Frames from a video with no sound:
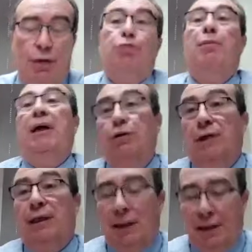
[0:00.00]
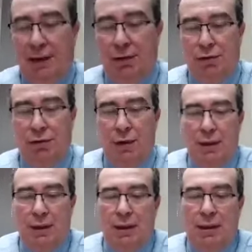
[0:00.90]
y los mandos de ingenieros.
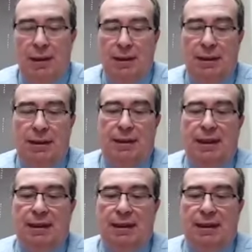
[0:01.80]
Es decir,